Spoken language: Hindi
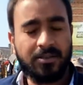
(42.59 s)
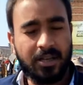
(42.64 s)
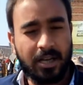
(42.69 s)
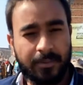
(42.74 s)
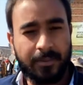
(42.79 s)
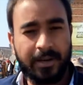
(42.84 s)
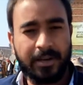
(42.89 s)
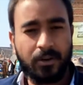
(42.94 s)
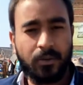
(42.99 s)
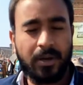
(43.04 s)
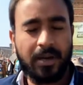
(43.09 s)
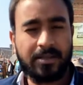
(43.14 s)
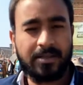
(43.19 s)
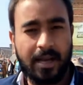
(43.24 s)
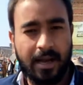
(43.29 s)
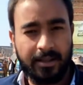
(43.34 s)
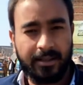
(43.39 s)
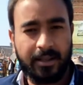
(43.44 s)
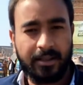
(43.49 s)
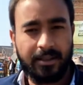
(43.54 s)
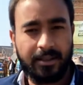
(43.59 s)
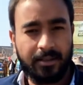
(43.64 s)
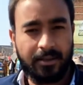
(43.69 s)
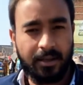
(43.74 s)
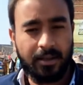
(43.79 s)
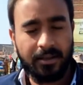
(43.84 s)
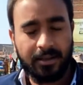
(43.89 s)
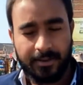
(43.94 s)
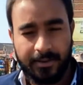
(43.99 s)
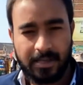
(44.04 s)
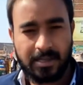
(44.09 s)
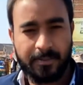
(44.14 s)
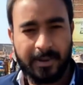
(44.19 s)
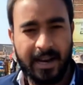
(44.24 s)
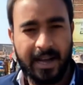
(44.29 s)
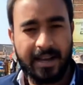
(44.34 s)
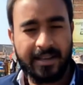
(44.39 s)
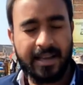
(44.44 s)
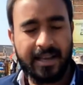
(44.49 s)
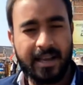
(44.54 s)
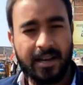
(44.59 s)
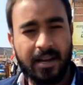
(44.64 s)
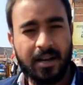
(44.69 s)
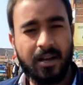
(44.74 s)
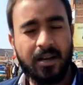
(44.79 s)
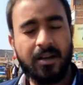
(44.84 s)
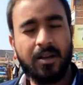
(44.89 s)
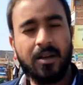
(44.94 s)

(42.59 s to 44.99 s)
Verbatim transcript: जनवरी को एक शहादत दिवस मनाया जाएगा